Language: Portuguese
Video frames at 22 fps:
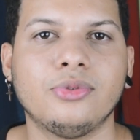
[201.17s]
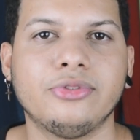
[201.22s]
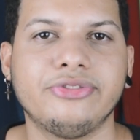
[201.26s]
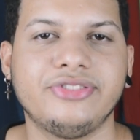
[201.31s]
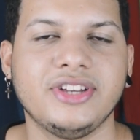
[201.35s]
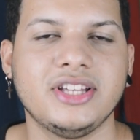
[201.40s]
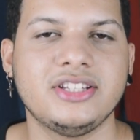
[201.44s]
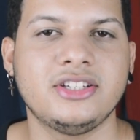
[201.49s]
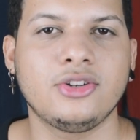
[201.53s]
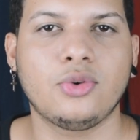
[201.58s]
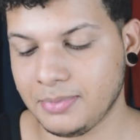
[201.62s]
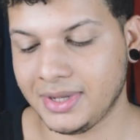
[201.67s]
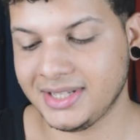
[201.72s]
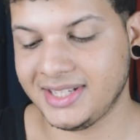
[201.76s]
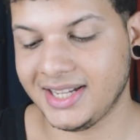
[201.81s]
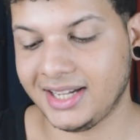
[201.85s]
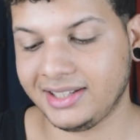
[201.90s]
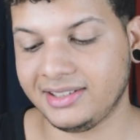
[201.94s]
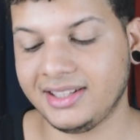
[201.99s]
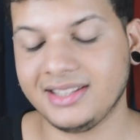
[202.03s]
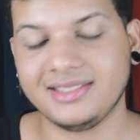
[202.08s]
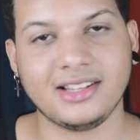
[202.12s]
um feed
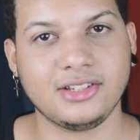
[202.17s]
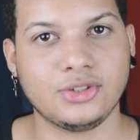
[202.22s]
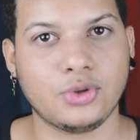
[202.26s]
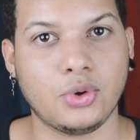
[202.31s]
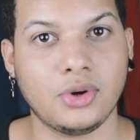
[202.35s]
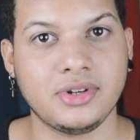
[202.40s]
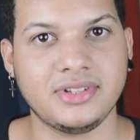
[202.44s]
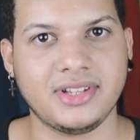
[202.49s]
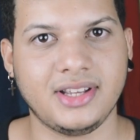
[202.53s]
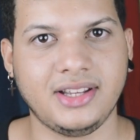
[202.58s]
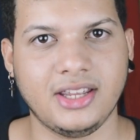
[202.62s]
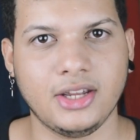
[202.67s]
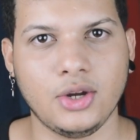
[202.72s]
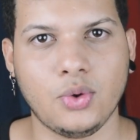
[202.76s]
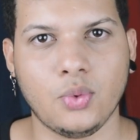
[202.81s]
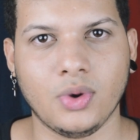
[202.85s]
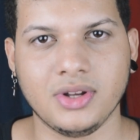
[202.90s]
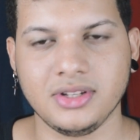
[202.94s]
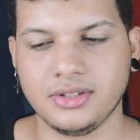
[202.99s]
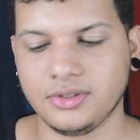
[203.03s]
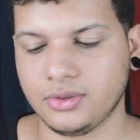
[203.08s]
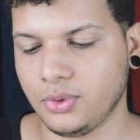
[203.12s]
baseado nessas cores aqui,
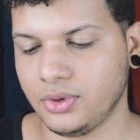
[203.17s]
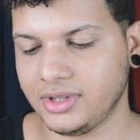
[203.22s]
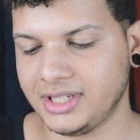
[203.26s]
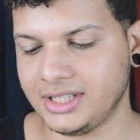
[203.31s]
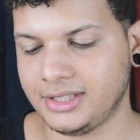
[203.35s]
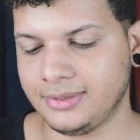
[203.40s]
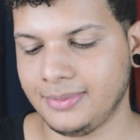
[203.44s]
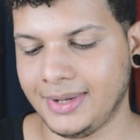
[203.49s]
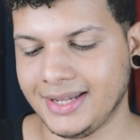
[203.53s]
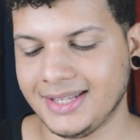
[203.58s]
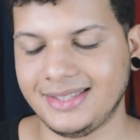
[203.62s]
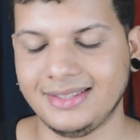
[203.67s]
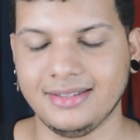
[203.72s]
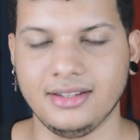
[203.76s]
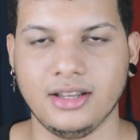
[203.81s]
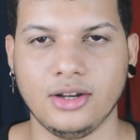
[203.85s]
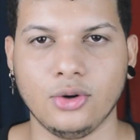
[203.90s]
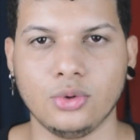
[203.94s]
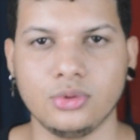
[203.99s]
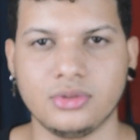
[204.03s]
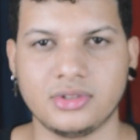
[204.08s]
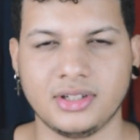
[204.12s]
com as cores mais
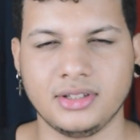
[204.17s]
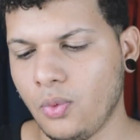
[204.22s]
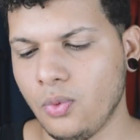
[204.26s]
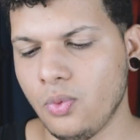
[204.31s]
neutras,